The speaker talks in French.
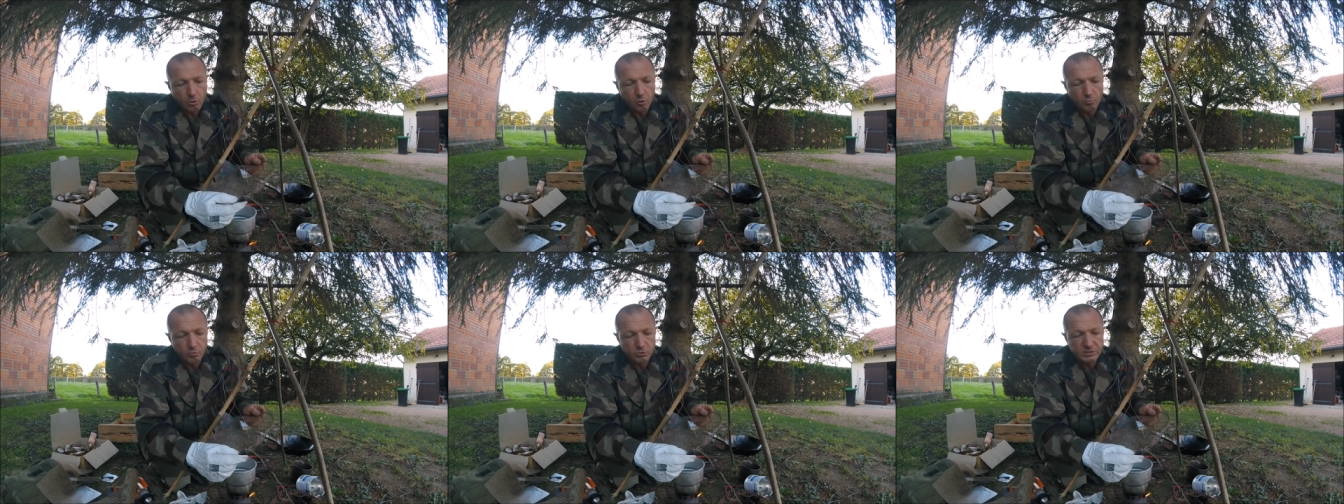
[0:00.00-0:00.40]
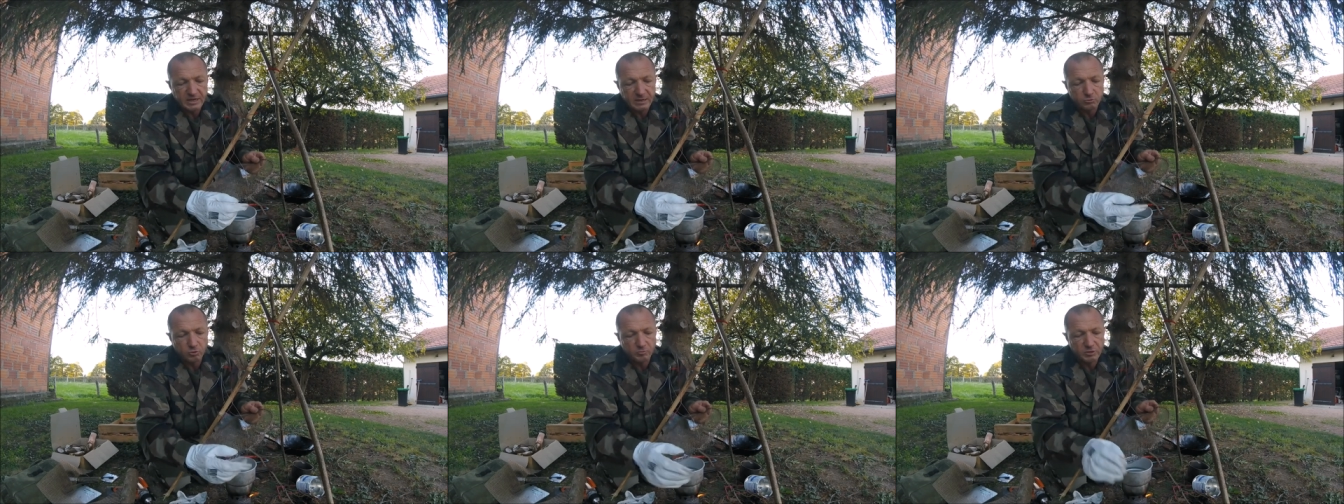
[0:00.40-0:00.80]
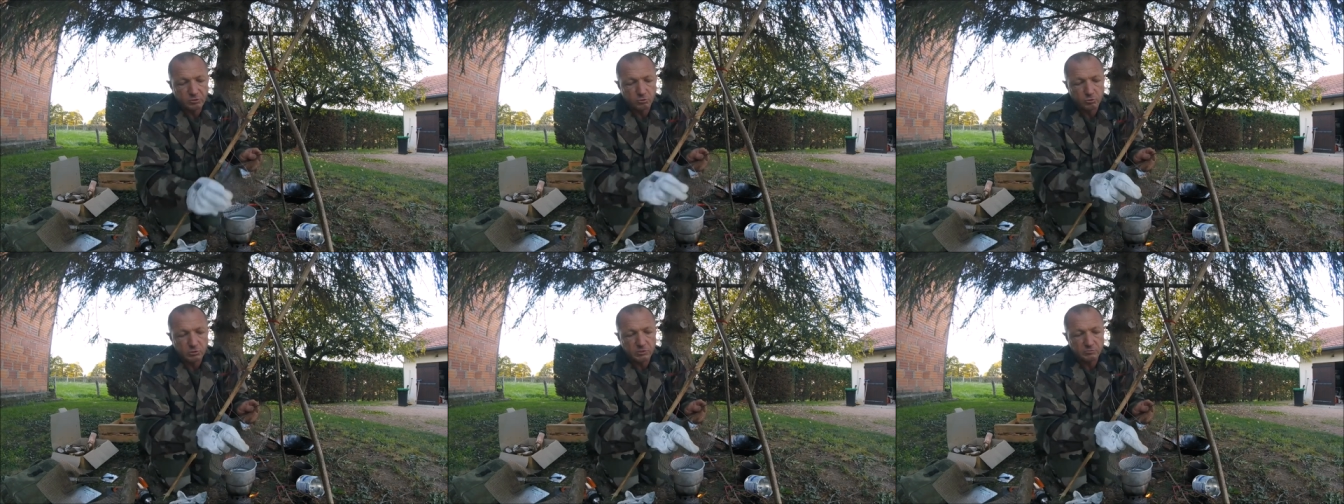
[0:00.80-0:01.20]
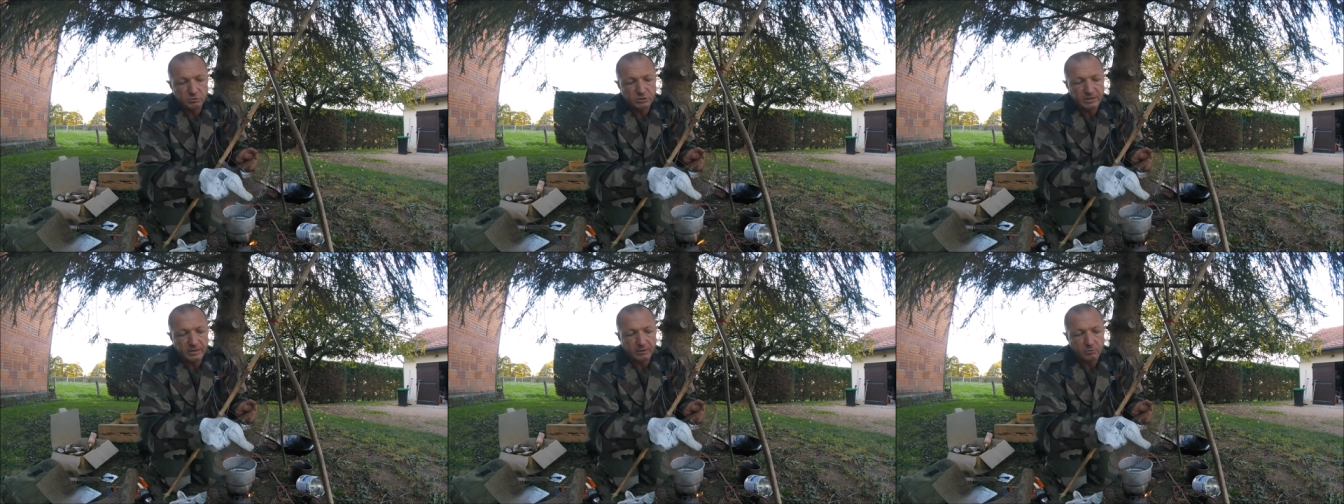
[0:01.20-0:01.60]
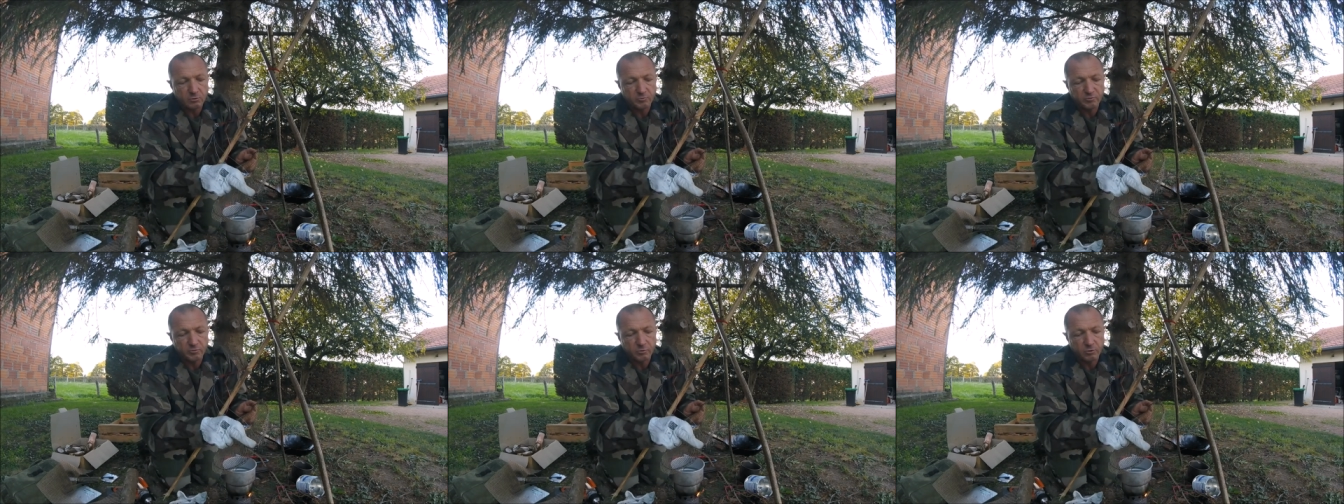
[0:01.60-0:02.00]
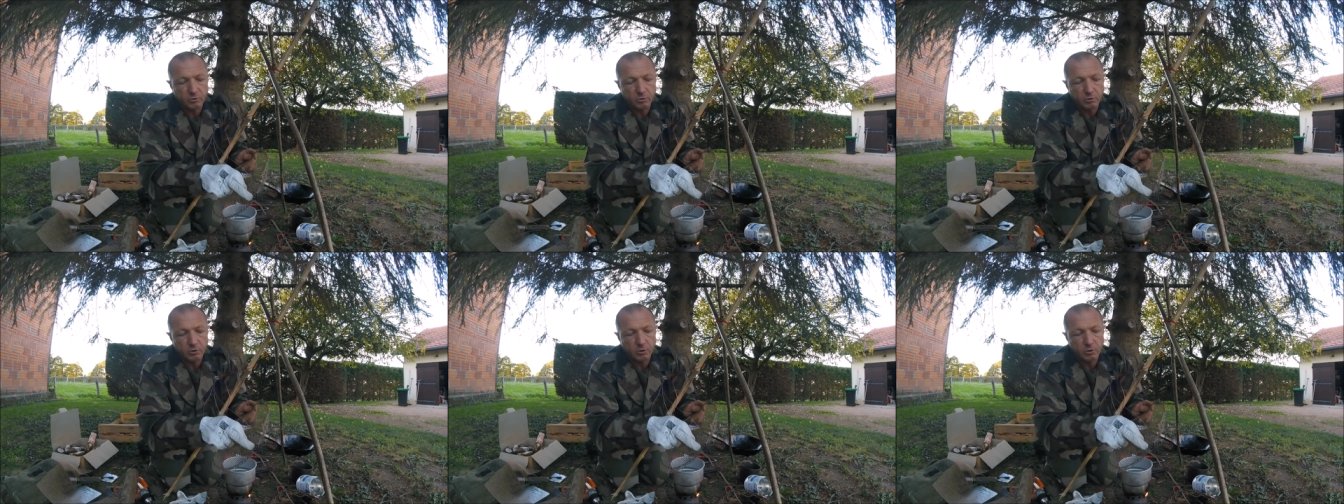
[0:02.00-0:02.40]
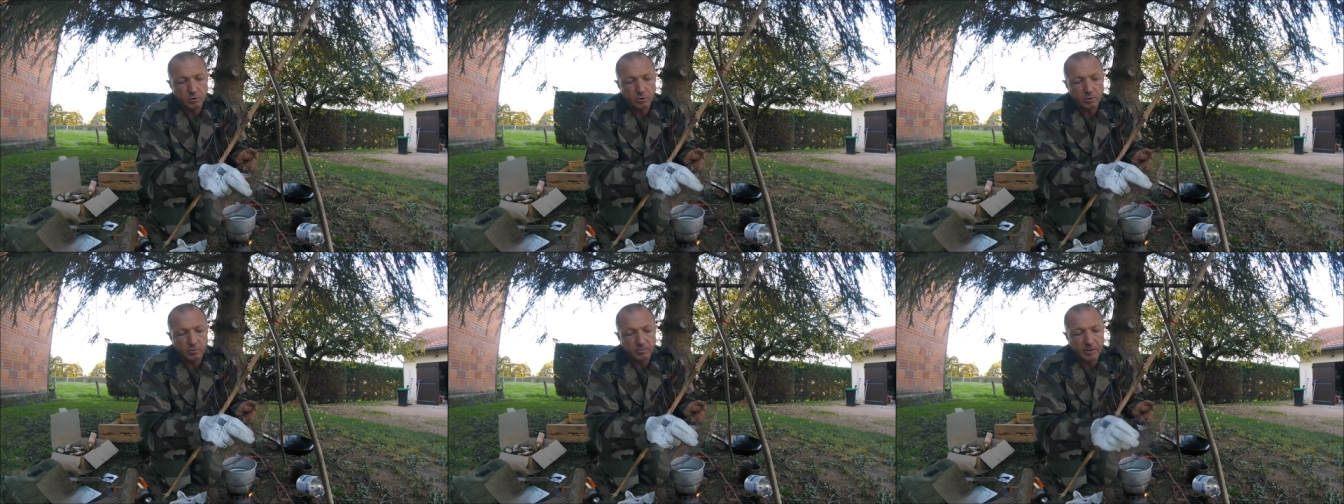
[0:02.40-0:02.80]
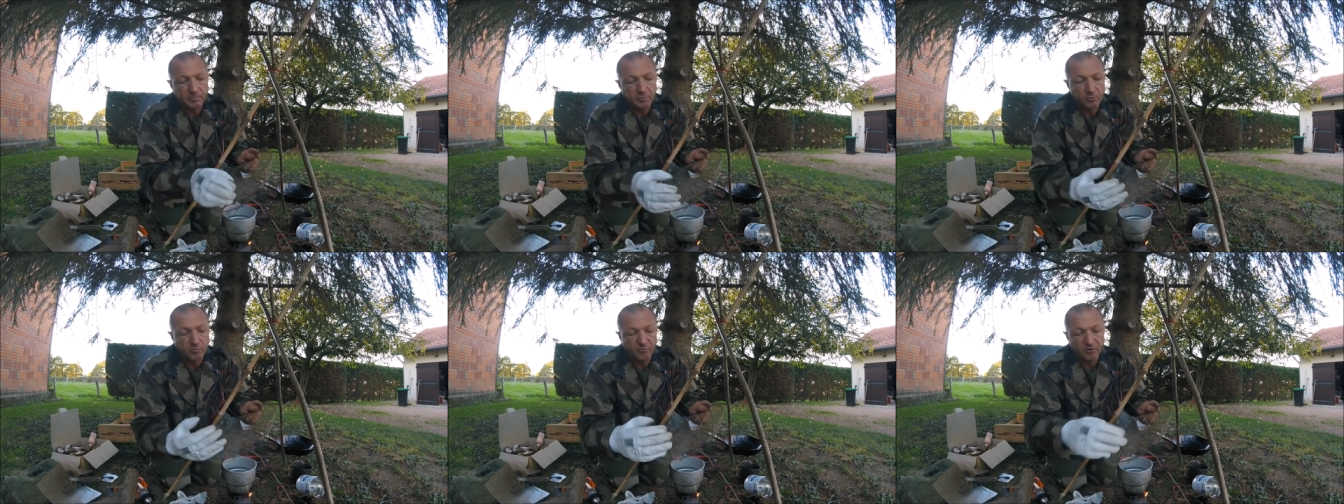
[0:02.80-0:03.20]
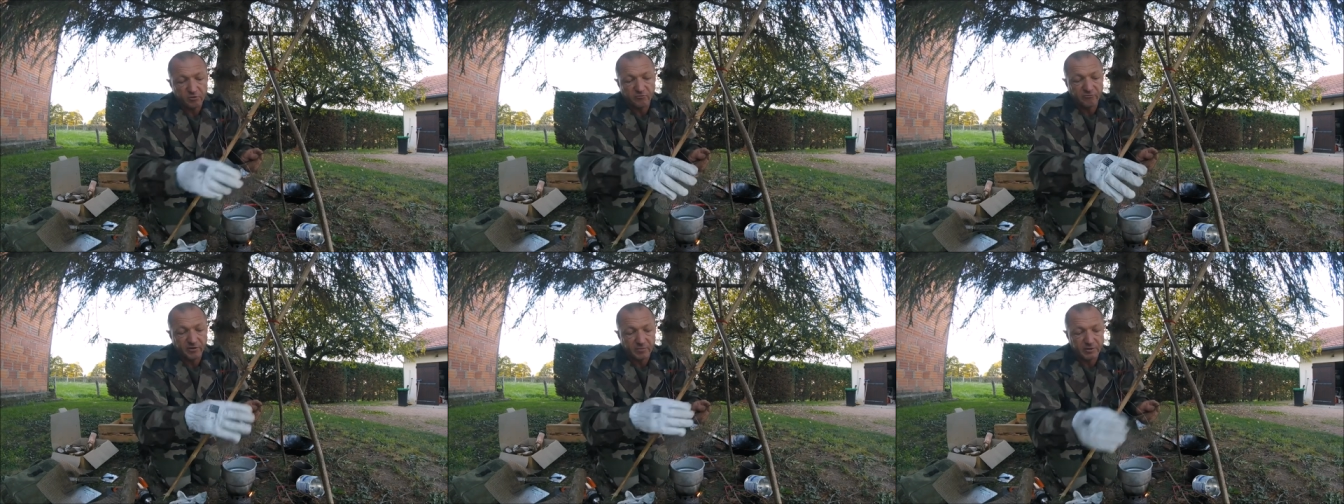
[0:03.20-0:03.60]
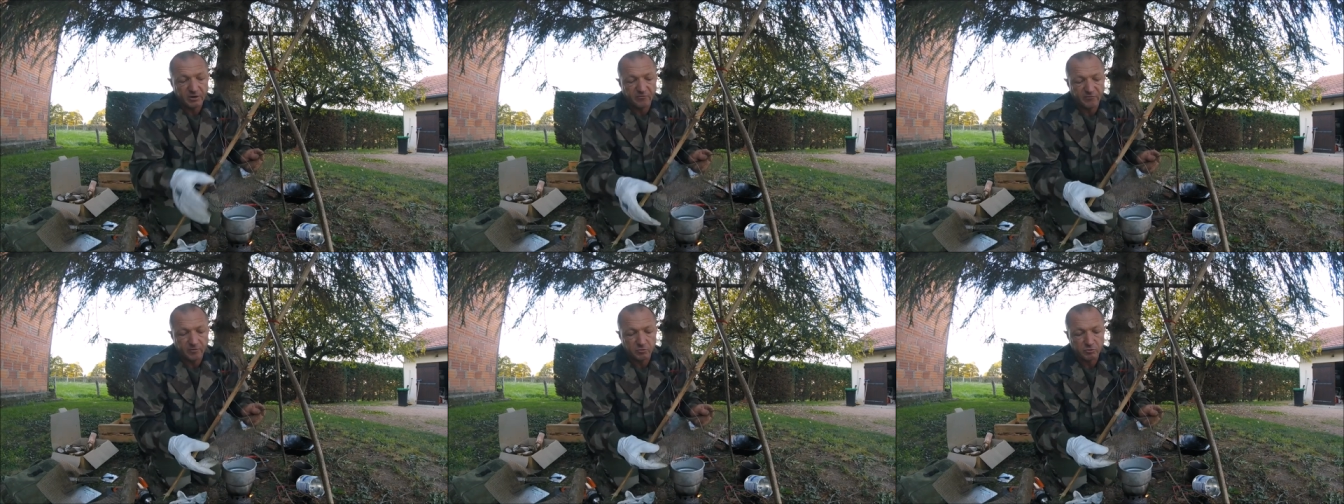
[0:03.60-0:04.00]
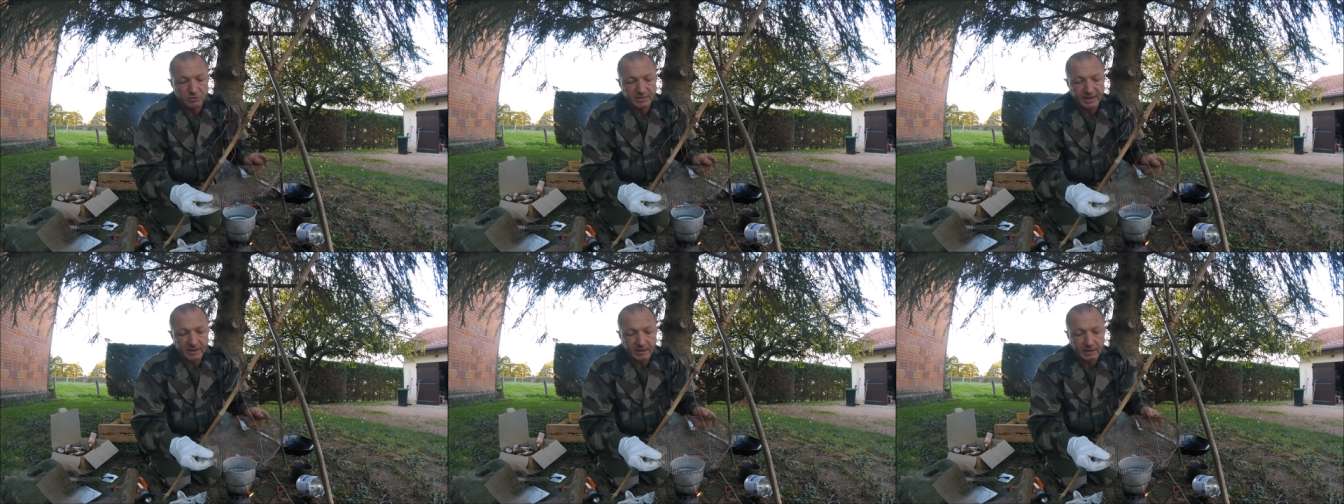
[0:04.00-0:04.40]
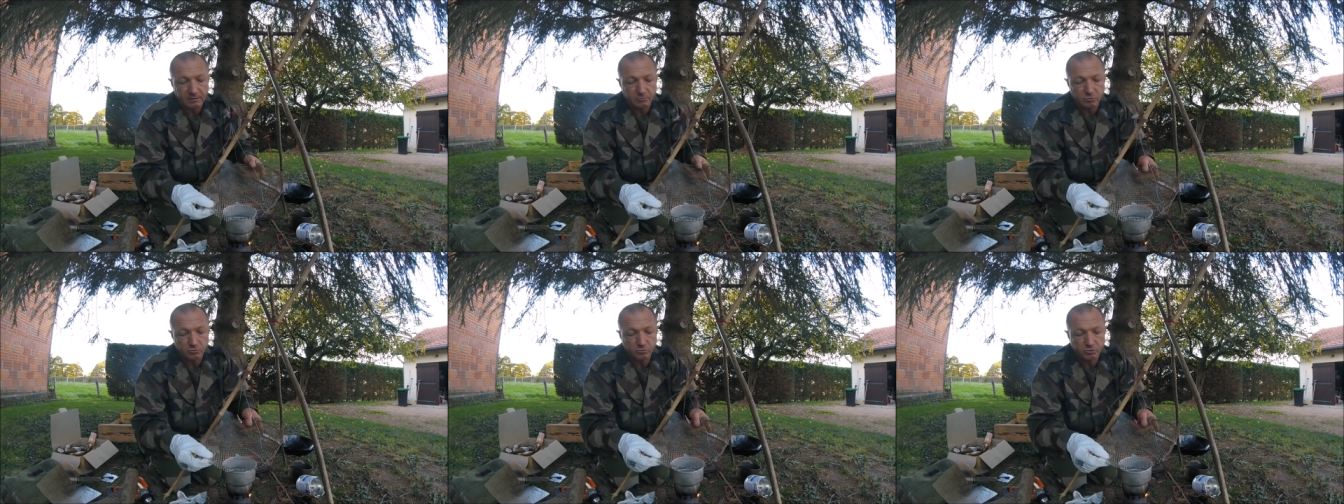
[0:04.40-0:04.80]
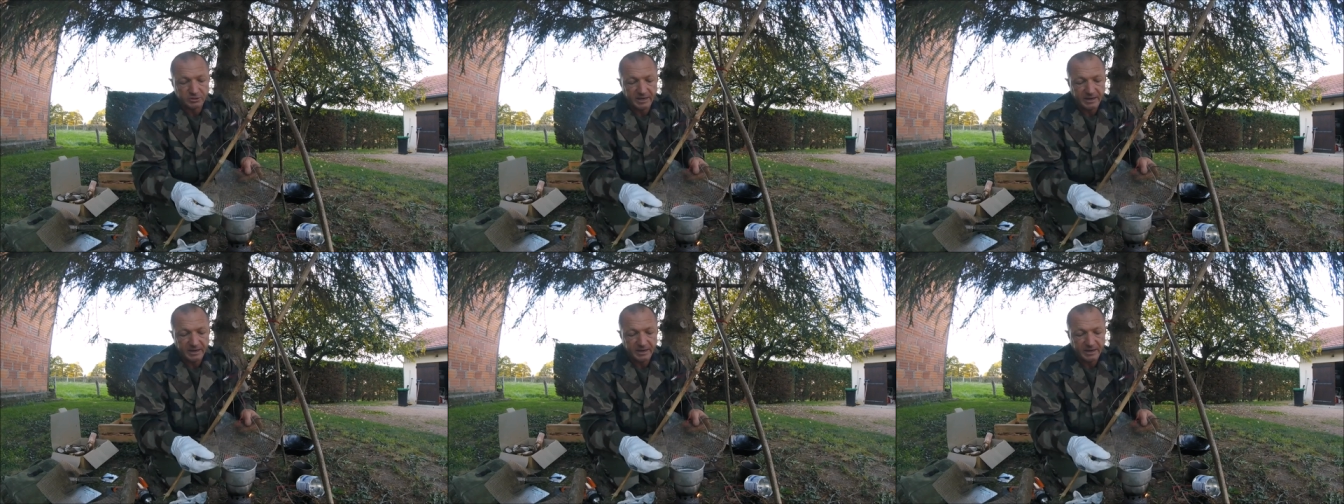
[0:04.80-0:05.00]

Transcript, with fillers: Au bout, c'est un domino qui me sert pour, euh, ben, pour pouvoir le fermer en forme de cercle. De,